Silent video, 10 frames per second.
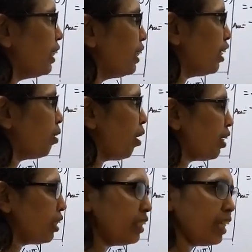இது எழுத
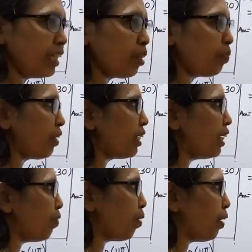இது எழுதினப்புறம்
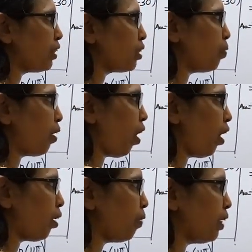ஈவன் மல்டிப்ளா
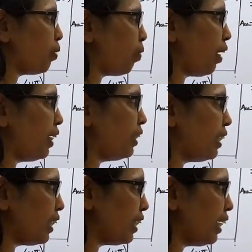ஆட் மல்டிப்ளா
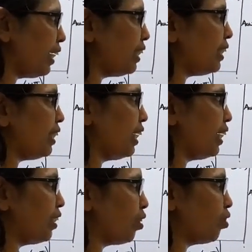எழுதிட்டு இதை எழுதிட்டு இதை
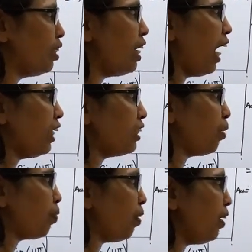எழுதணும்
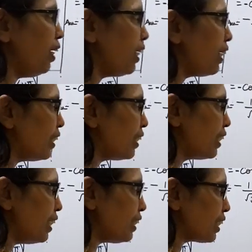அதுக்கப்புறம்
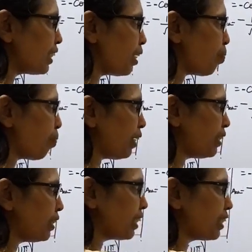த்ரீ சிக்ஸ்டி
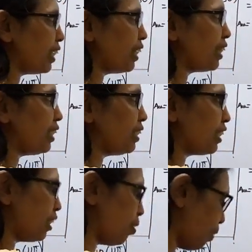பிளஸ் சிக்ஸ்டி த்ரீ
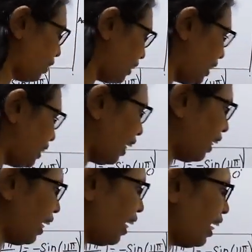சிக்ஸ்டி பிளஸ்
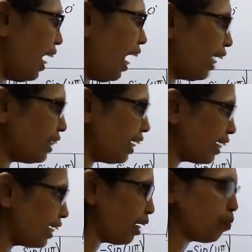தீட்டானா அது
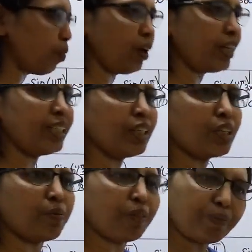எங்க
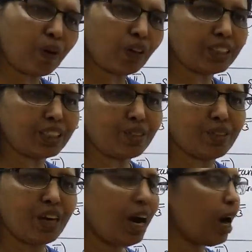எதுக்கு பாசிட்டிவ்
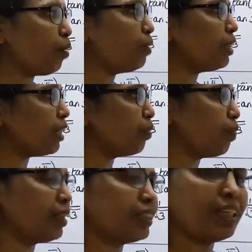அப்படிங்கிறத
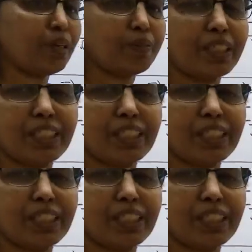பார்த்துட்டா நம்ம